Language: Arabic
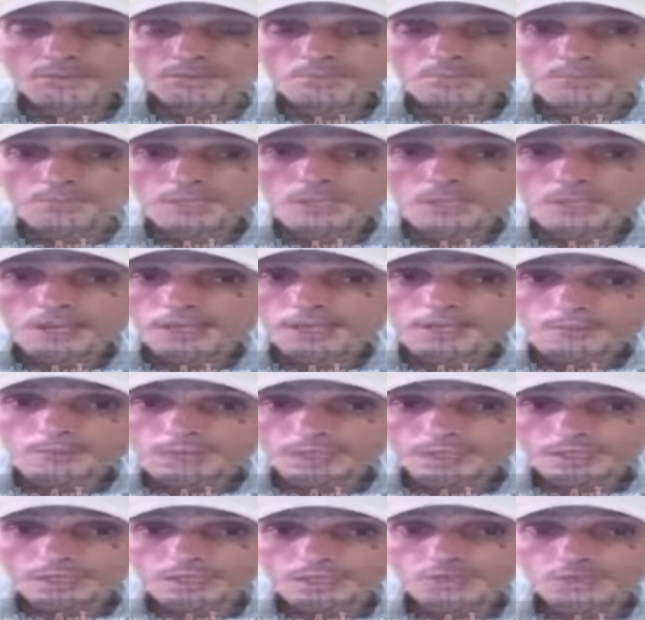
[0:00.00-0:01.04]
المناعة كاع
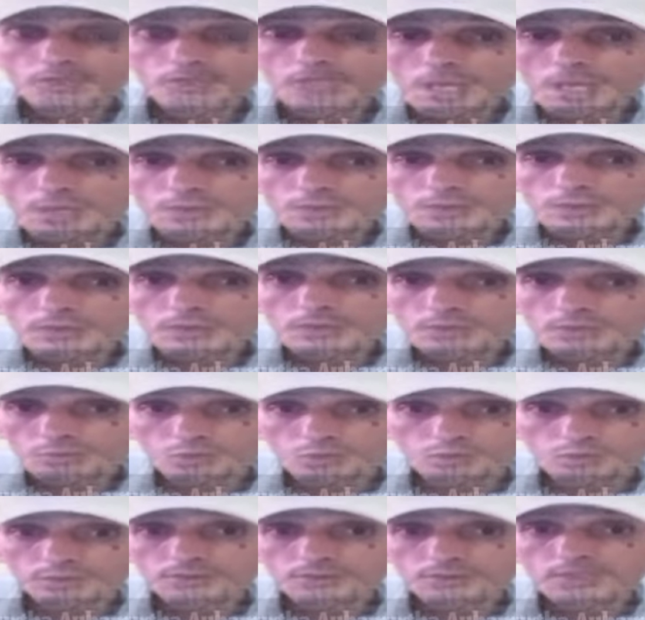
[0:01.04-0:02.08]
ما كاش تعطس
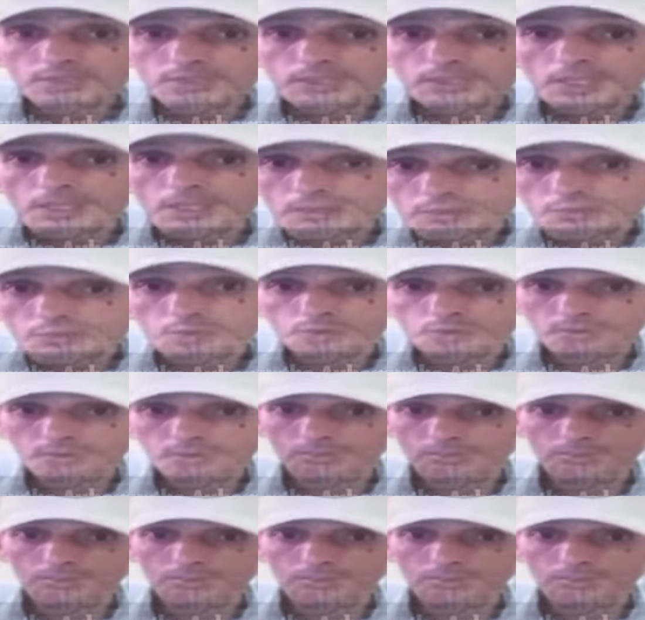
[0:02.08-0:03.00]
تموت تسعل تموت